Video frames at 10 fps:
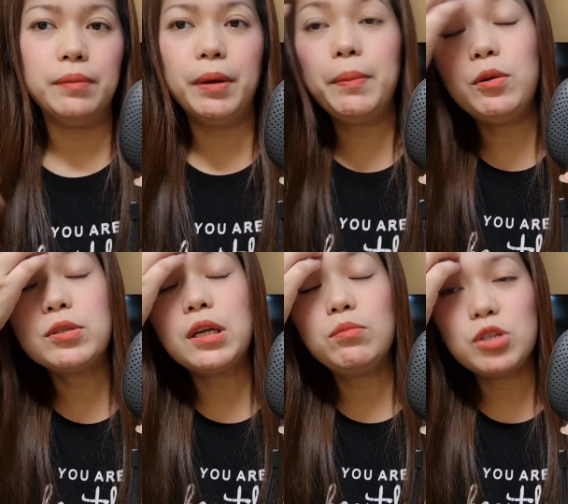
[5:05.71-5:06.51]
Pag
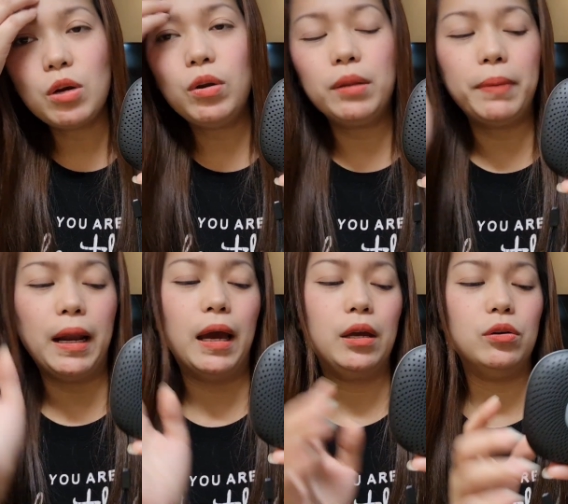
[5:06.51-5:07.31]
binuksan mo siya ulit
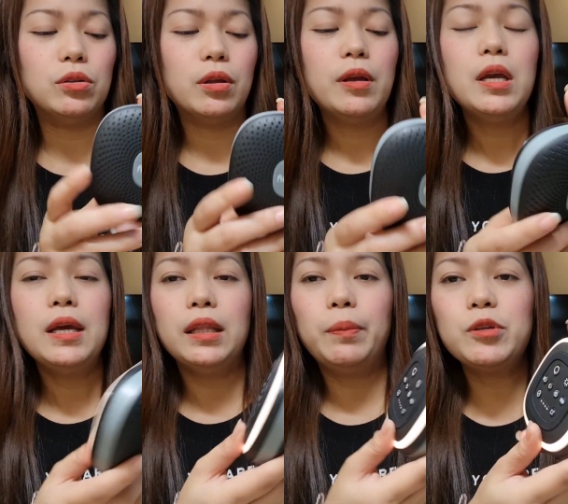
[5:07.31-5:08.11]
pala, ayun.
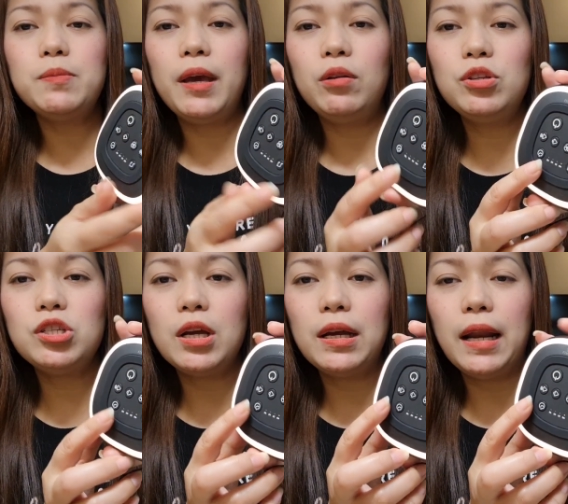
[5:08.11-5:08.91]
Tapos, meron
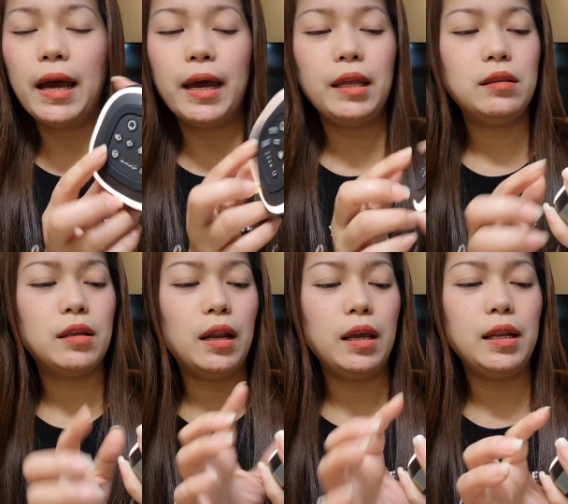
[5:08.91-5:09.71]
siyang light.
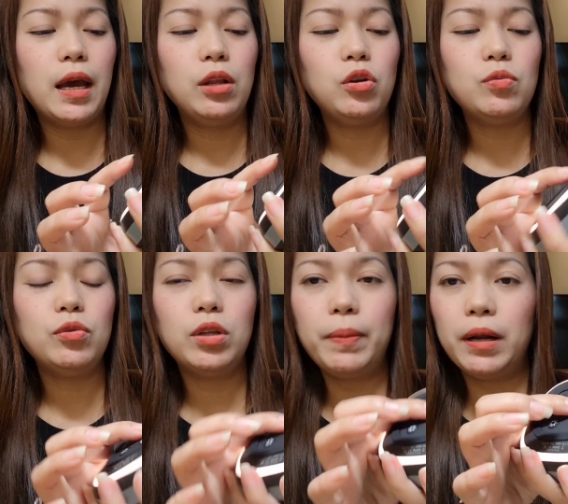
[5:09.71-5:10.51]
Dali, hinaan ko
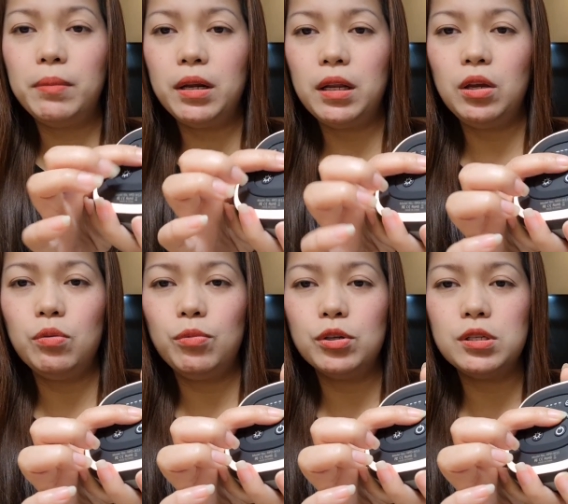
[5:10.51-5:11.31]
muna para marinig
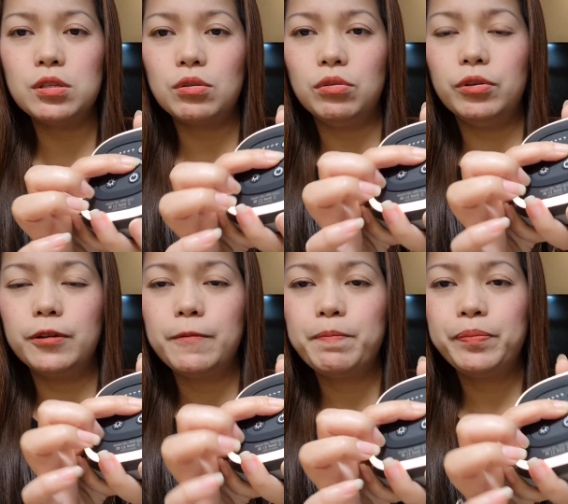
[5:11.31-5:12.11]
yung boses ko.
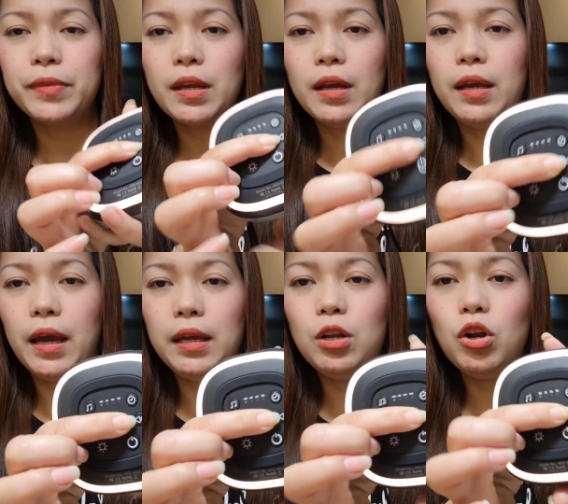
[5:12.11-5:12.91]

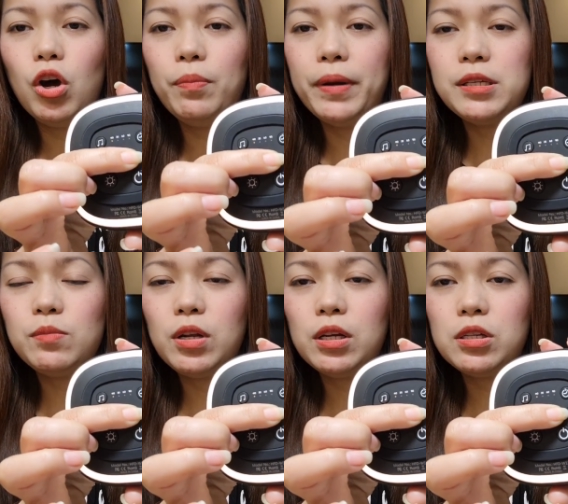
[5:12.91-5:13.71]
Yan. Ilo-long press
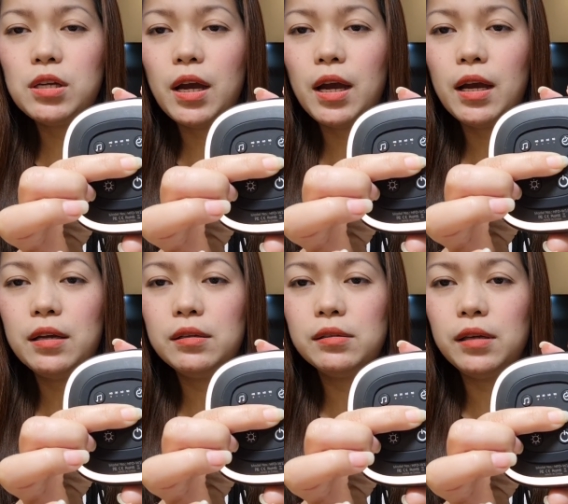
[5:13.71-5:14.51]
mo lang
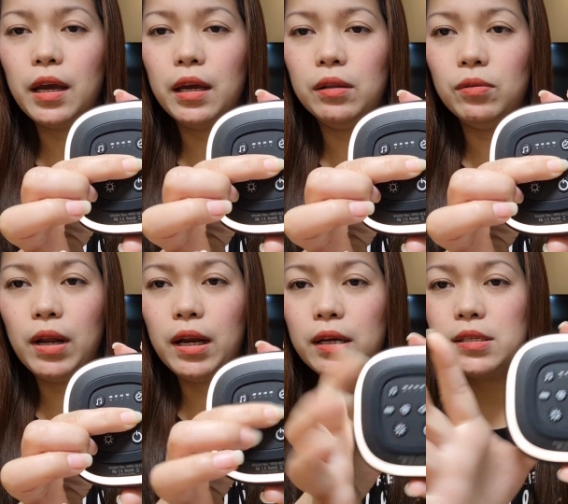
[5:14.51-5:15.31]
siya. Ayan,
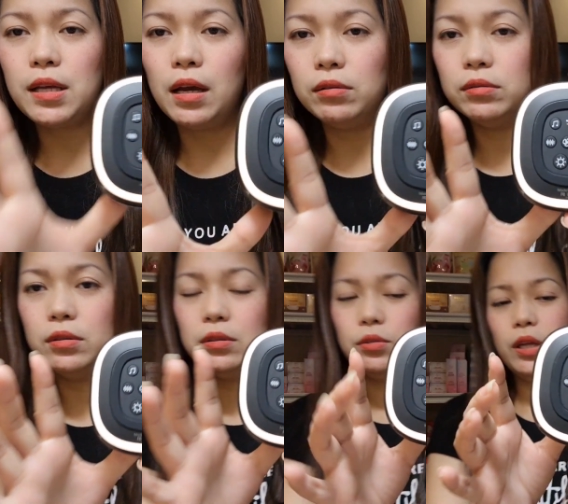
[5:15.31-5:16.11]
wala nang sound.
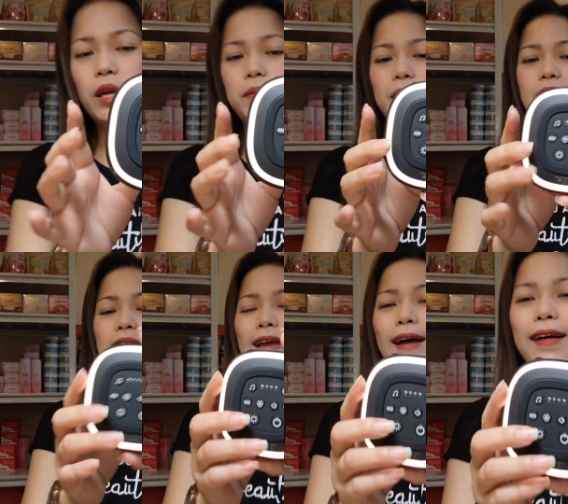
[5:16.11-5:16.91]
So, tahimik
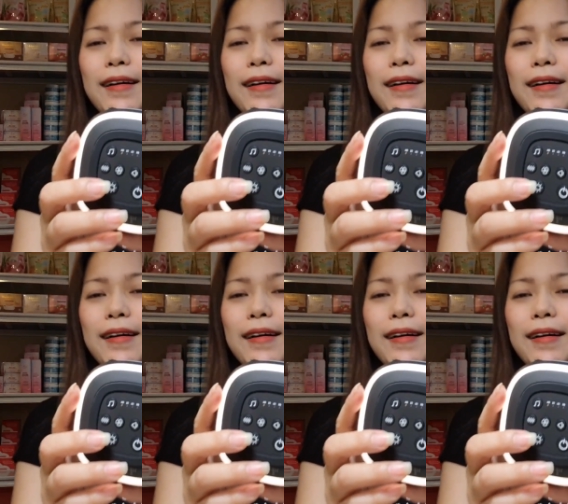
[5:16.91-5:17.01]
na.